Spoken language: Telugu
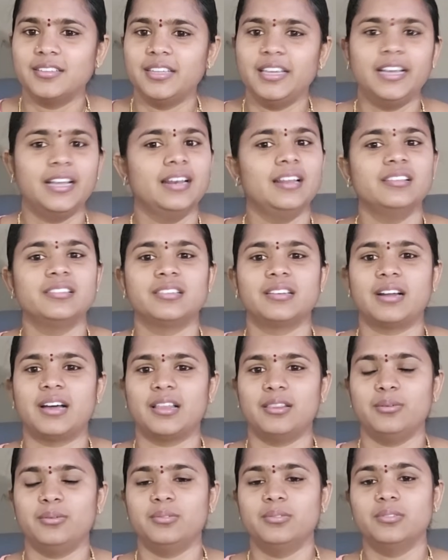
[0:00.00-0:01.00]
ఇంగ్లీష్
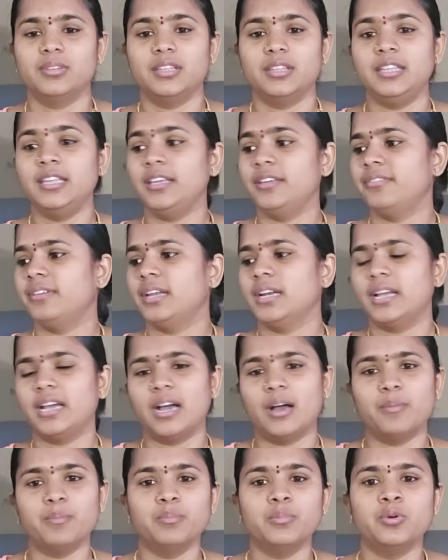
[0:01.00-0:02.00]
రాదు ఈవెన్
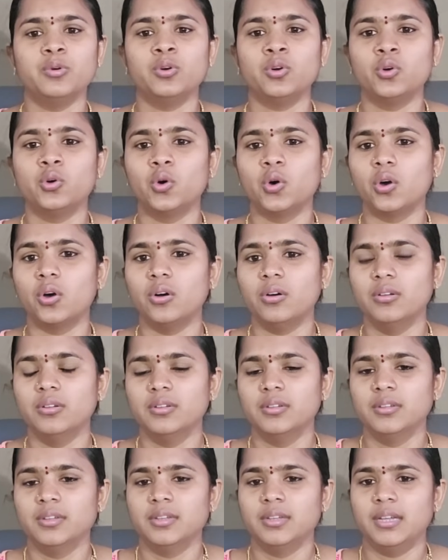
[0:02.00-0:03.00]
కమ్ము గో
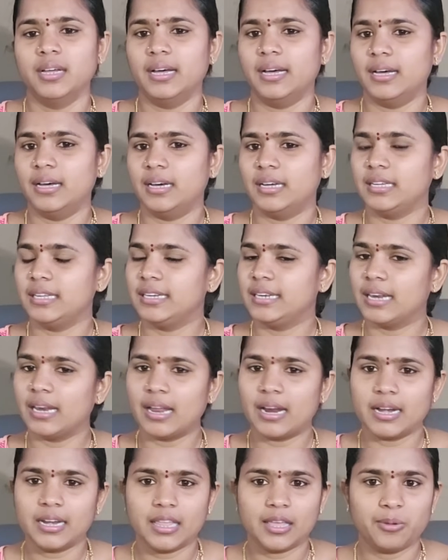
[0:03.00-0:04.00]

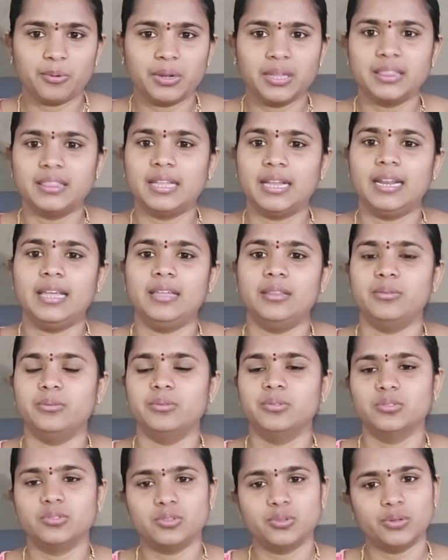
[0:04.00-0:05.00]
ఇట్లాంటివి కూడా తెలియదు
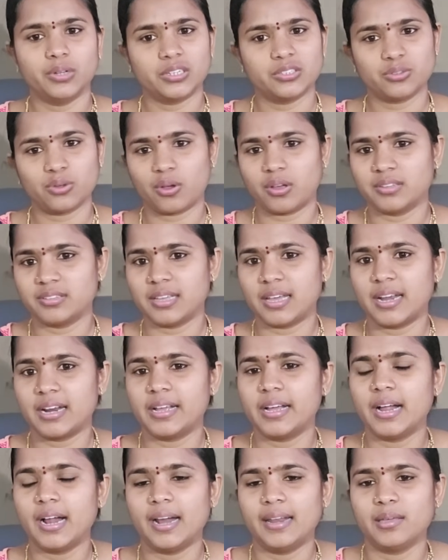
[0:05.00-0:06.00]
సుహర్ష్
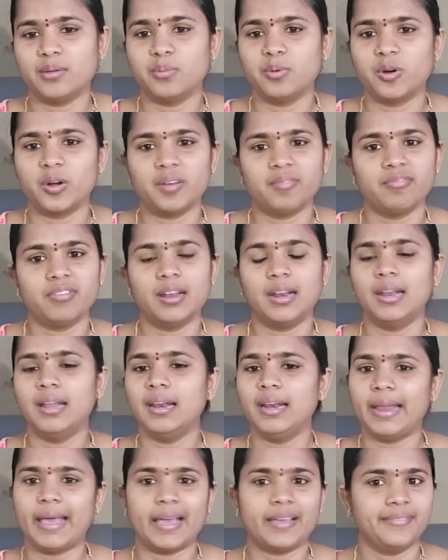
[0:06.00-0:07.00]
ఒక్కసారిగా ఆడికి పోవడం వల్ల
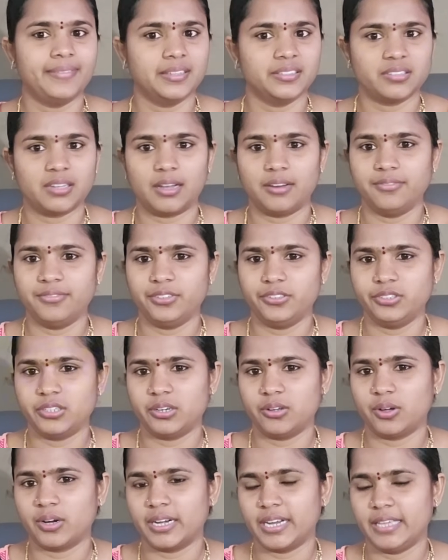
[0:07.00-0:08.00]
లాంగ్వేజ్
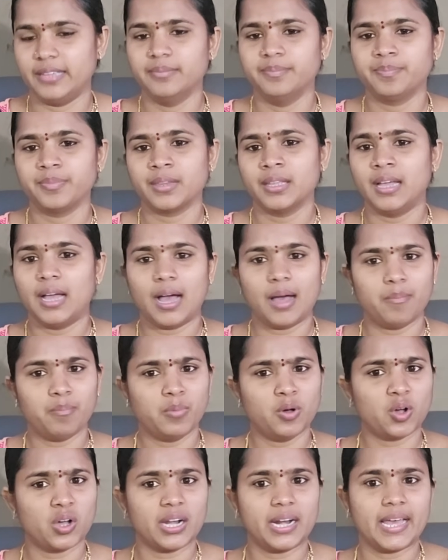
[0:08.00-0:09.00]
కన్ఫ్యూజన్ ఒకటి
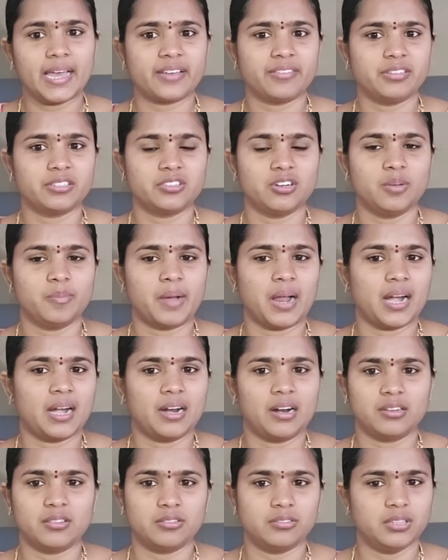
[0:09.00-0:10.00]
అమ్మ ఒక లాంగ్వేజ్లో
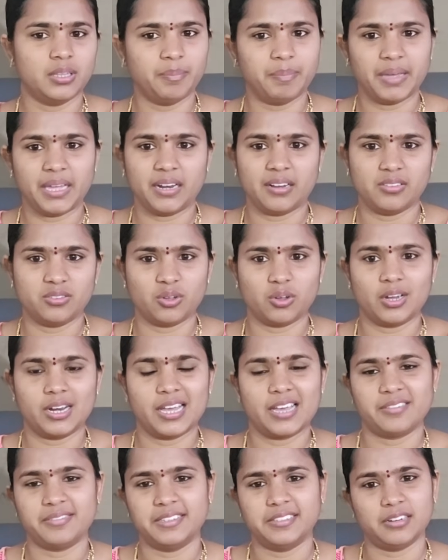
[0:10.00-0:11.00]
మాట్లాడుతుంది పేరెంట్స్ ఒక
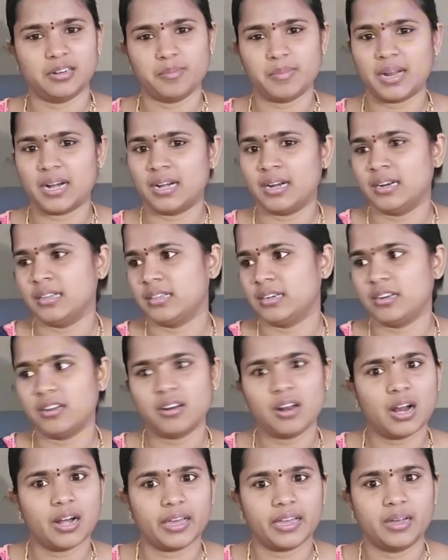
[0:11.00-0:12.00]
లాంగ్వేజ్లో
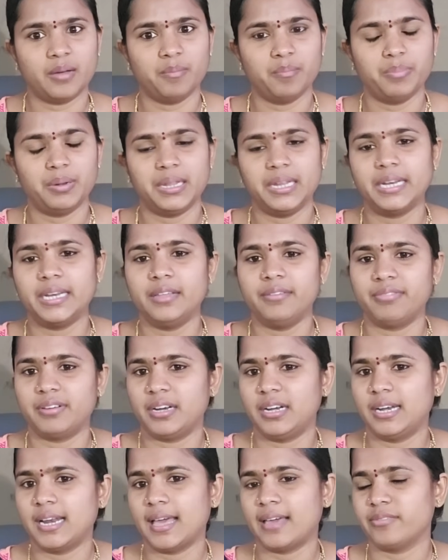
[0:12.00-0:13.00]
మాట్లాడుతున్నారు ఆడ కంప్లీట్
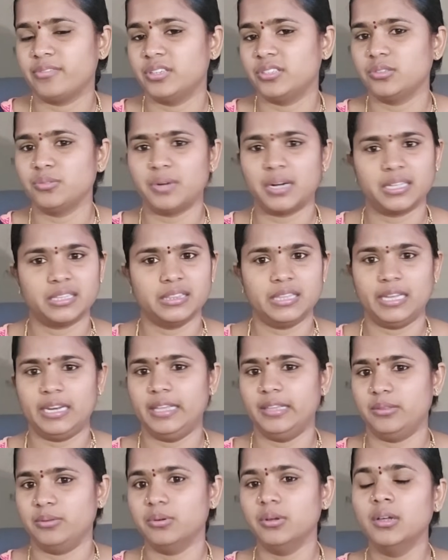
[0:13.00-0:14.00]
డిఫరెంట్ లాంగ్వేజ్ వాడికి
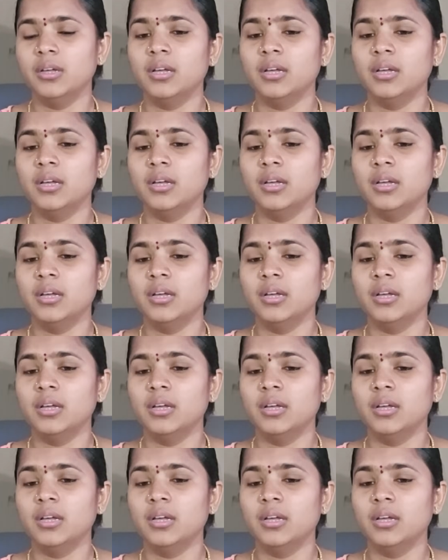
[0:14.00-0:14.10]
తెలియదు